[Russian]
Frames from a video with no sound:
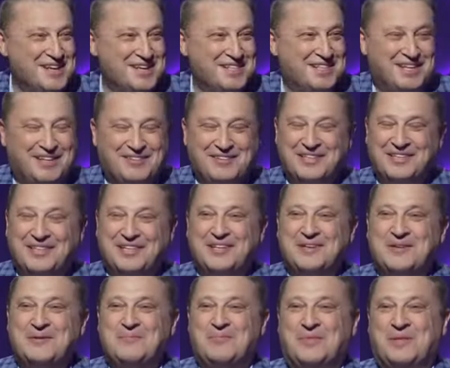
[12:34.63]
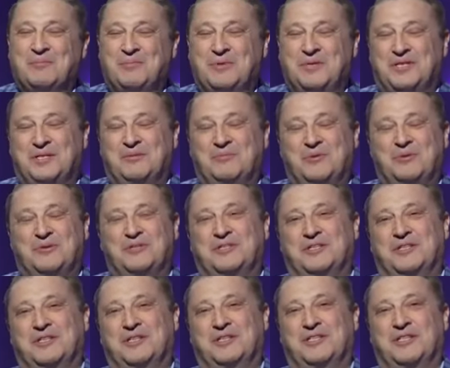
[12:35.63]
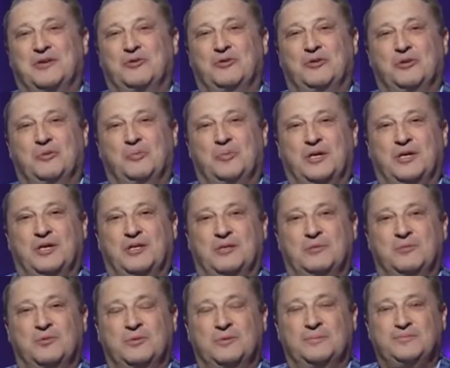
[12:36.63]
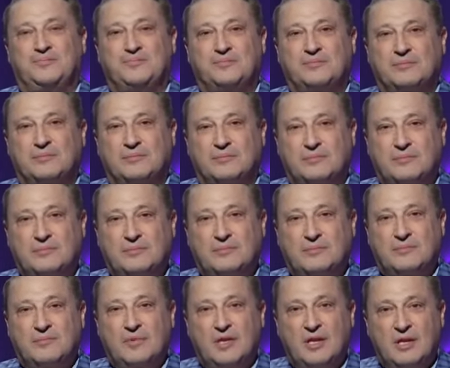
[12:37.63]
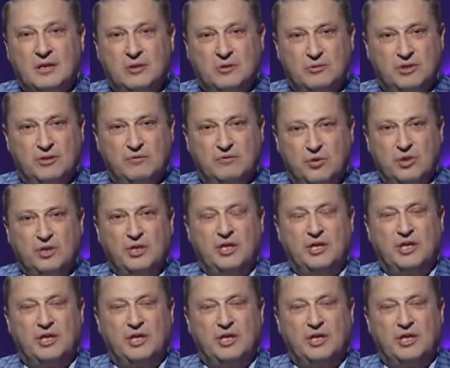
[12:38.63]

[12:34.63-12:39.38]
Это было просто для народа. И поэтому но сегодня